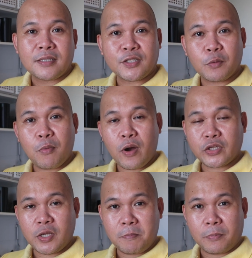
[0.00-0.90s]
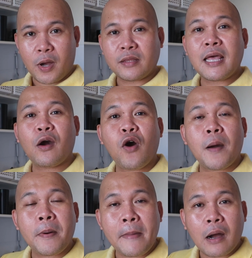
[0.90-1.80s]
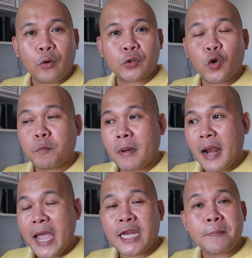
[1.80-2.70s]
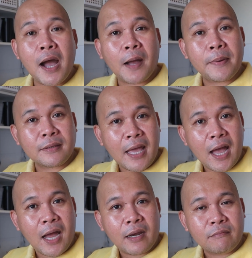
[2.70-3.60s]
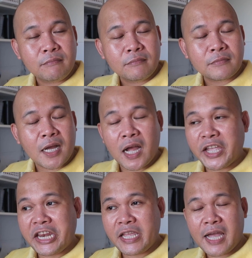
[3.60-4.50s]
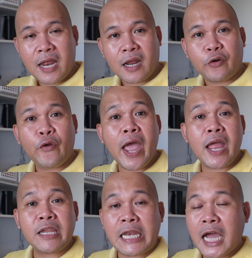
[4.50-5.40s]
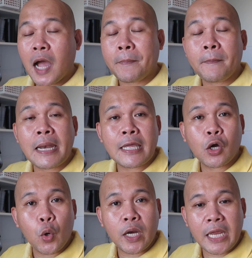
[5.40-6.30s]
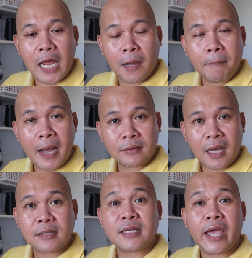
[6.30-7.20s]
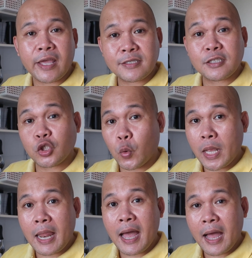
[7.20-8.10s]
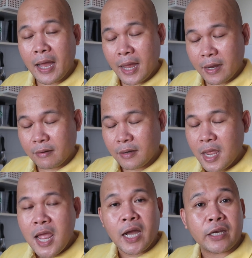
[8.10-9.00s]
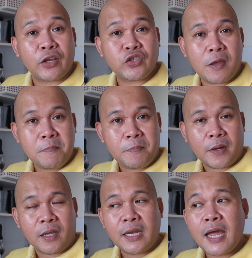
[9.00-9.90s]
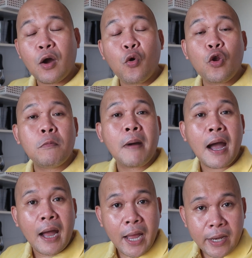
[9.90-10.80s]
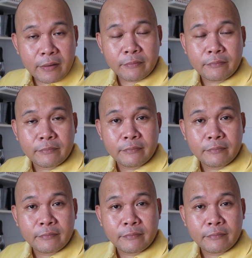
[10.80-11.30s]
Sa subong tiyempo, anda ko nga pamangkot kung balain ng mga kabataan, tagang ginikanan, ready na nga pabalik ko ng ilang nga bata sa eskwelahan. Kasi syempre, ginakulbaan.